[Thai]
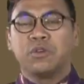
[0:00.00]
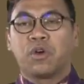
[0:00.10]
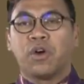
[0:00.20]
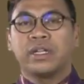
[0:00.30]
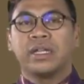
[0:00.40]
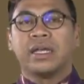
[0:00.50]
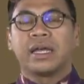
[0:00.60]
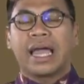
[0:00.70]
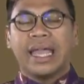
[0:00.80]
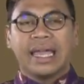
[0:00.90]
สุคต
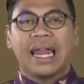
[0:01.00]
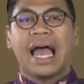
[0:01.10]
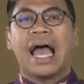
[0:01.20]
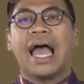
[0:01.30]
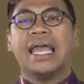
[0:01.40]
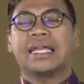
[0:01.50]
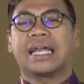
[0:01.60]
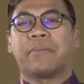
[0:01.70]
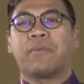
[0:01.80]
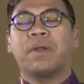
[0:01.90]
คล้ายๆ
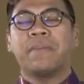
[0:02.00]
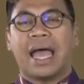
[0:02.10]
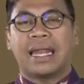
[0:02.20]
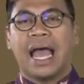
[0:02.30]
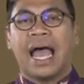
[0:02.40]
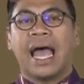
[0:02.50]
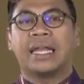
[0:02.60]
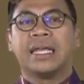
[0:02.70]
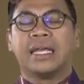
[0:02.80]
กับวัดมหาธาตุ